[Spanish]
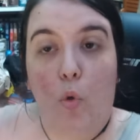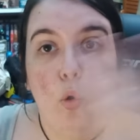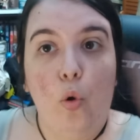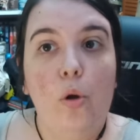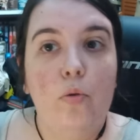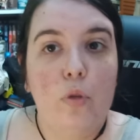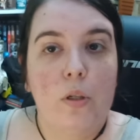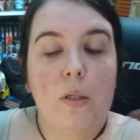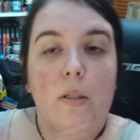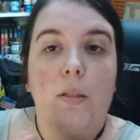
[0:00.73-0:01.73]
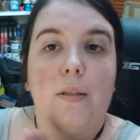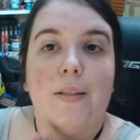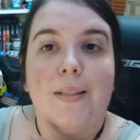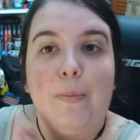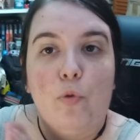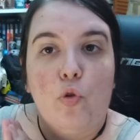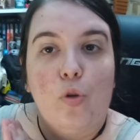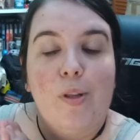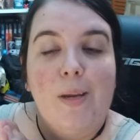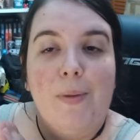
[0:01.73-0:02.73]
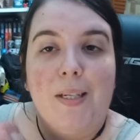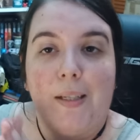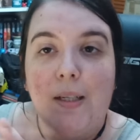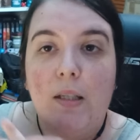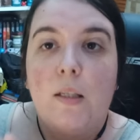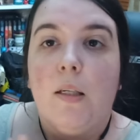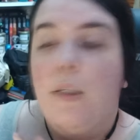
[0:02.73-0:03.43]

Hola Lucianas, ya estamos otro día más aquí.